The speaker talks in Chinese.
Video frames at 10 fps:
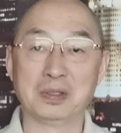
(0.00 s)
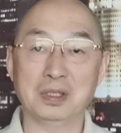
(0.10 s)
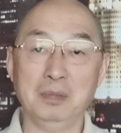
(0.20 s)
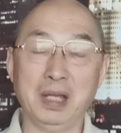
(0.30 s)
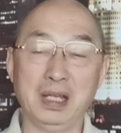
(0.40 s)

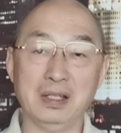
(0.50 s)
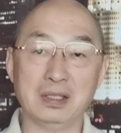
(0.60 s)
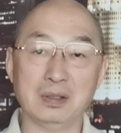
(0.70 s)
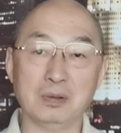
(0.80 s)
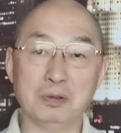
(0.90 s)
所以每一
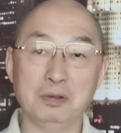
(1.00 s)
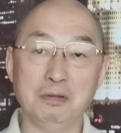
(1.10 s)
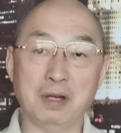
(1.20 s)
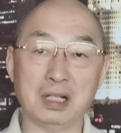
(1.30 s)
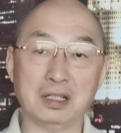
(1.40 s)
次共
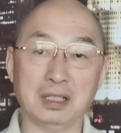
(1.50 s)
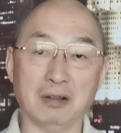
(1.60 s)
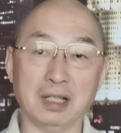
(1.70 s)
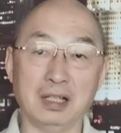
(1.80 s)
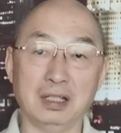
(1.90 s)
军发射
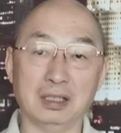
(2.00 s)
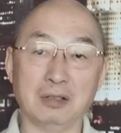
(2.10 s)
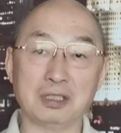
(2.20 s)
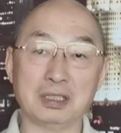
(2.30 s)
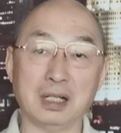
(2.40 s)
导弹呢，
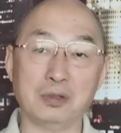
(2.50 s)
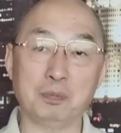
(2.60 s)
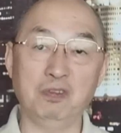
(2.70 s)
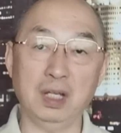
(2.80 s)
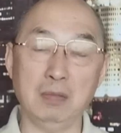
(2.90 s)
都是在
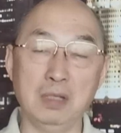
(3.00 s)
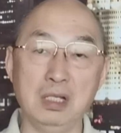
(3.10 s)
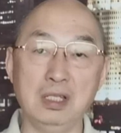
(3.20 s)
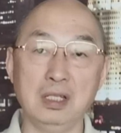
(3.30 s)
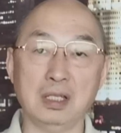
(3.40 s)
为
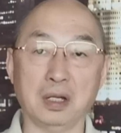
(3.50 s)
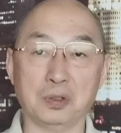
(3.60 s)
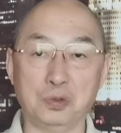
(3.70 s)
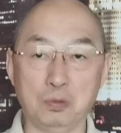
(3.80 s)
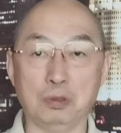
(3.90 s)
民进党
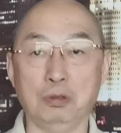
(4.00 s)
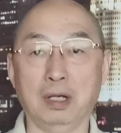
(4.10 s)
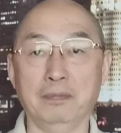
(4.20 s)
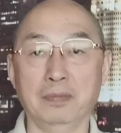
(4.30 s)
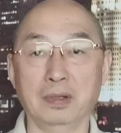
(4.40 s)
助选，